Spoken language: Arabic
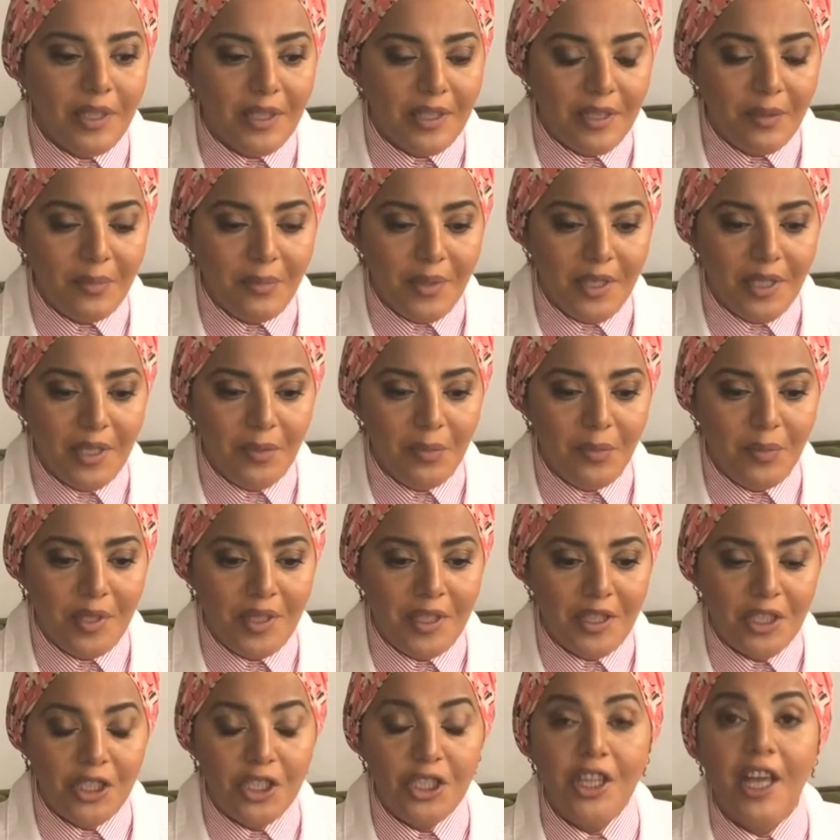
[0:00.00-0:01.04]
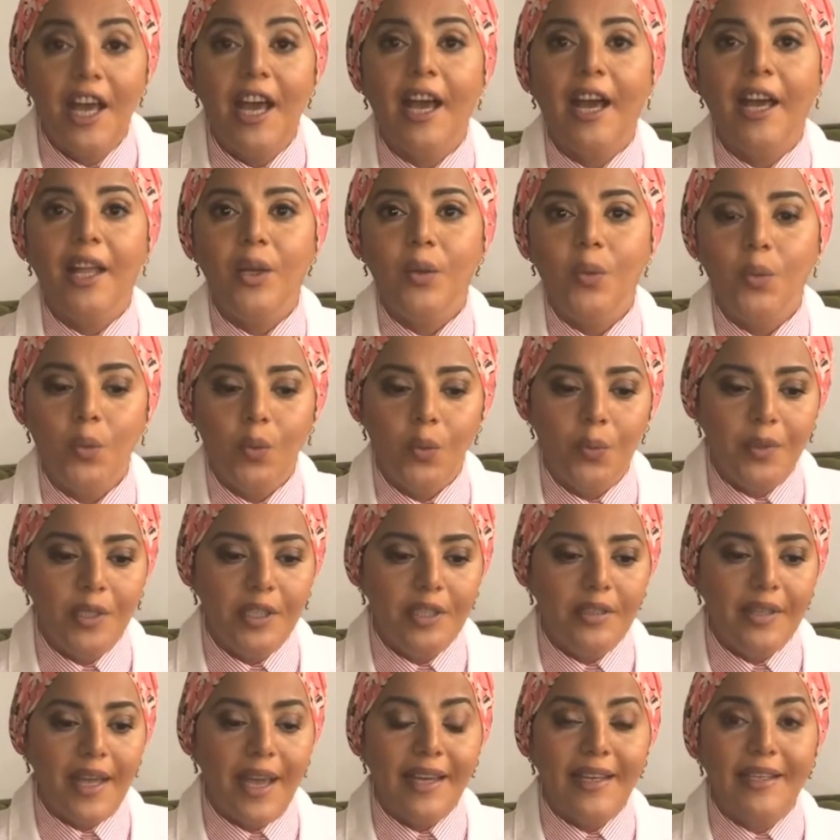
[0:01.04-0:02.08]
بتشتغل
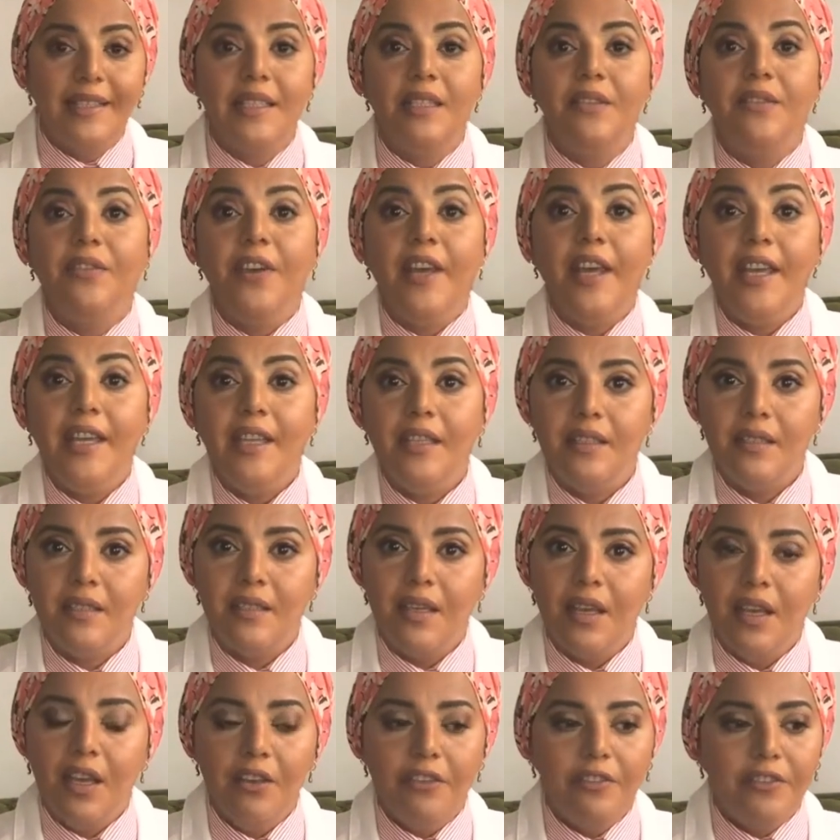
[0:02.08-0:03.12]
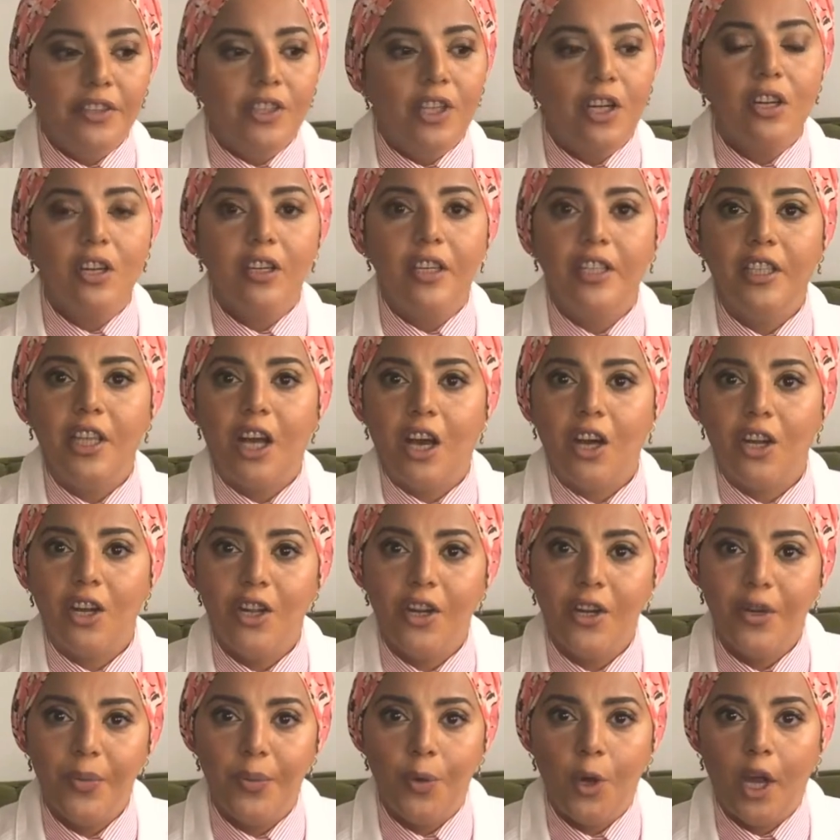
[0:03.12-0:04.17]
وبتأكتيفيت في درجة
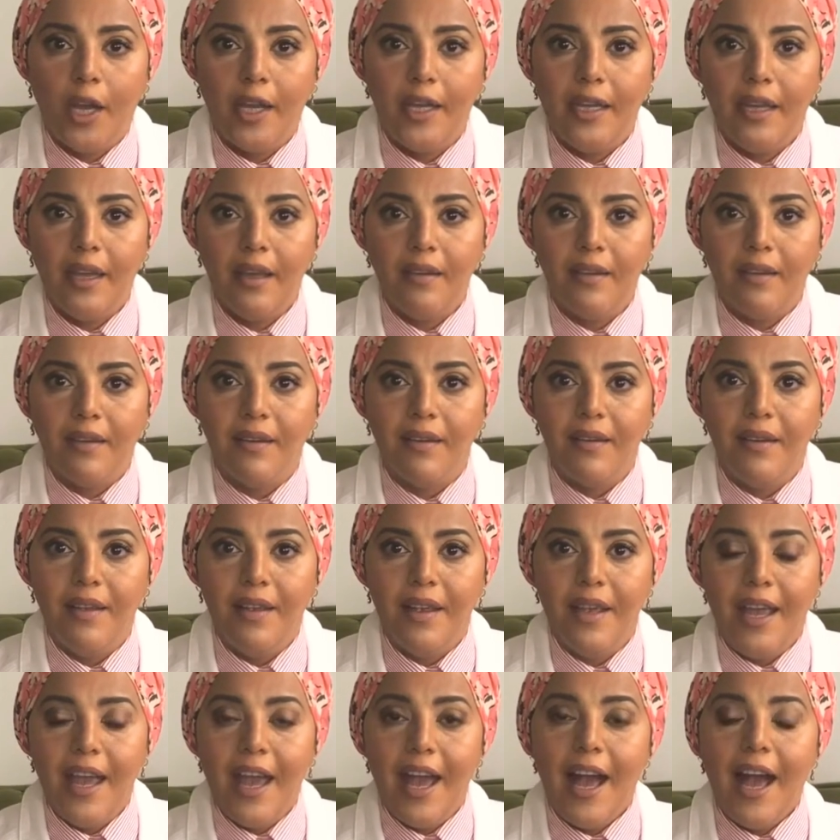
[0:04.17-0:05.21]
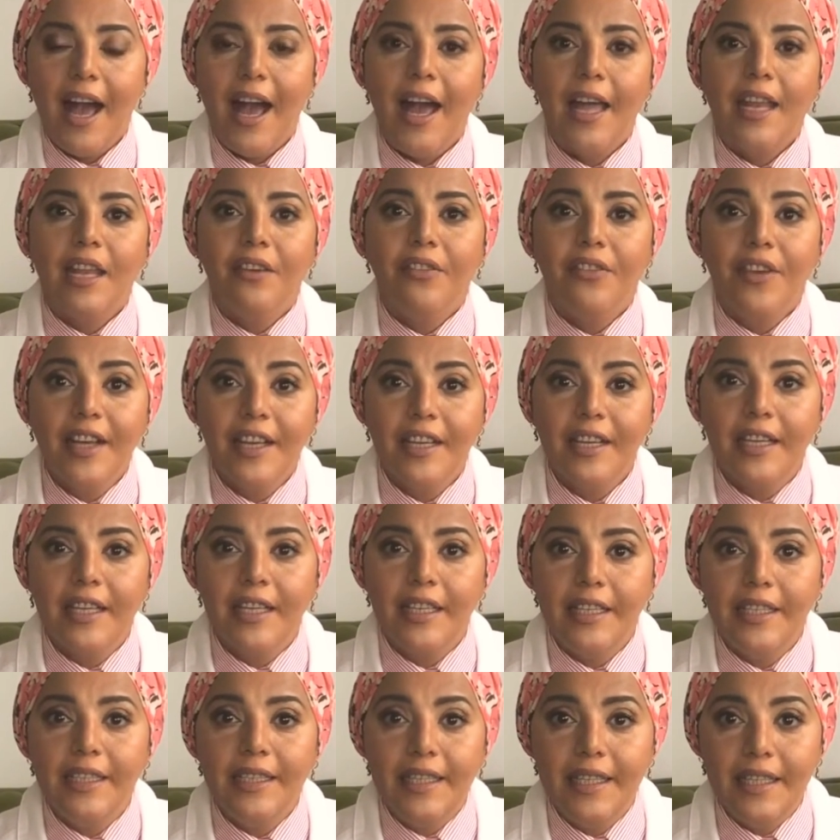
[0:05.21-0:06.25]
حرارة معينة أنا فاكرة
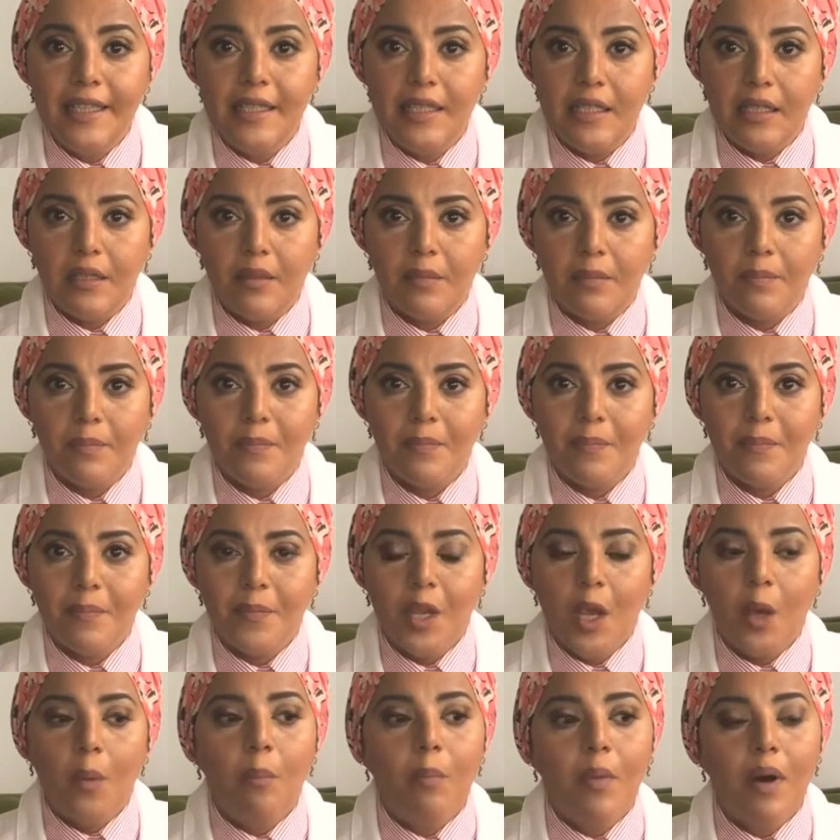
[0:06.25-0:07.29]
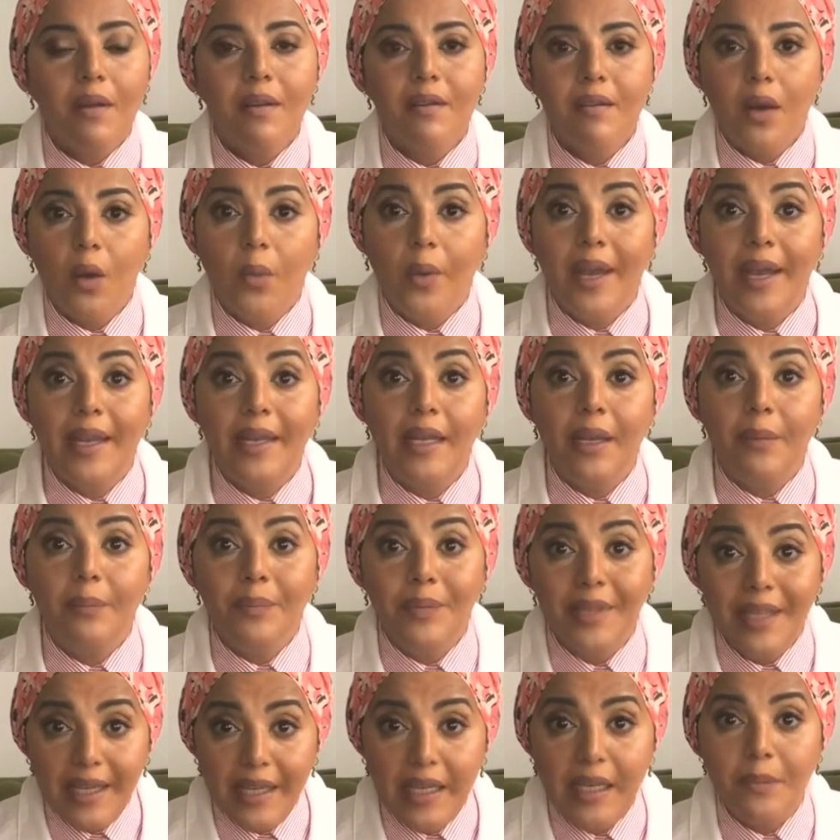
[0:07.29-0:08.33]
جدتي مرة وإحنا
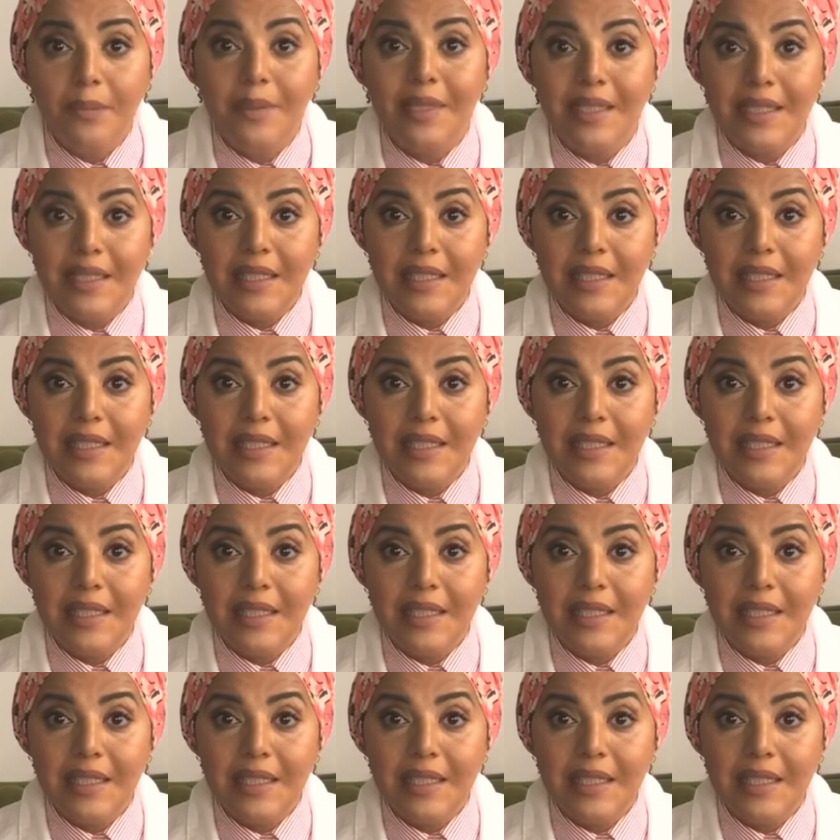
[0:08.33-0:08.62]
بنخبز